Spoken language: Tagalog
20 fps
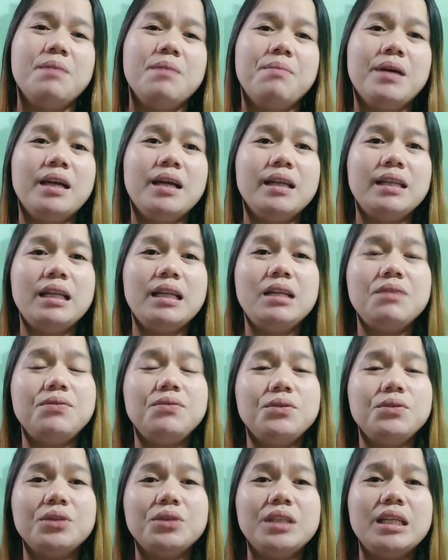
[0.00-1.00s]
Pagka
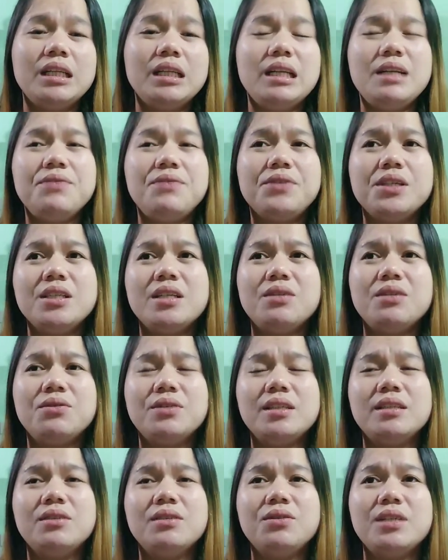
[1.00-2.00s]
deliver, nung diniliver niya
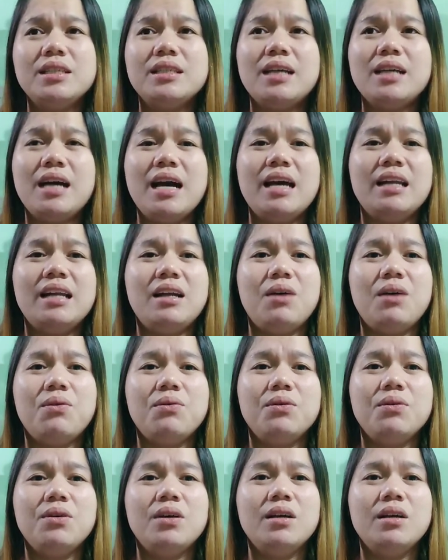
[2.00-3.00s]
nung, nung isang araw,
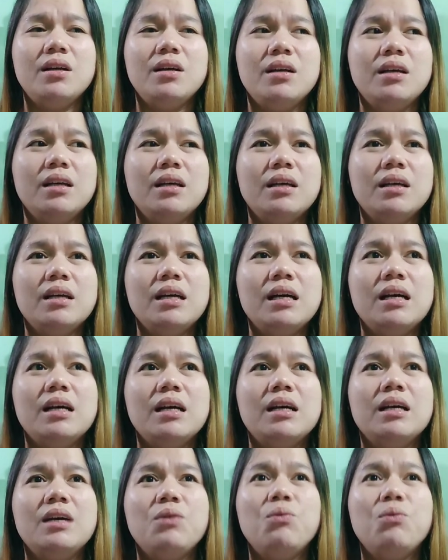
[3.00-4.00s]

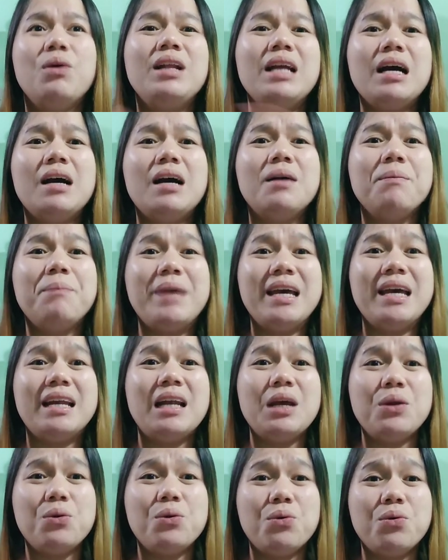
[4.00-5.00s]
walang
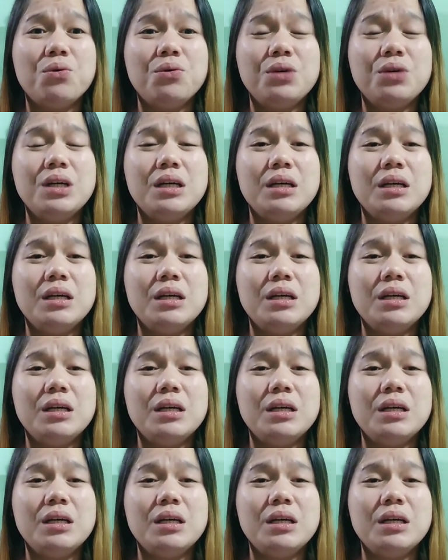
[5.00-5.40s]
pera yung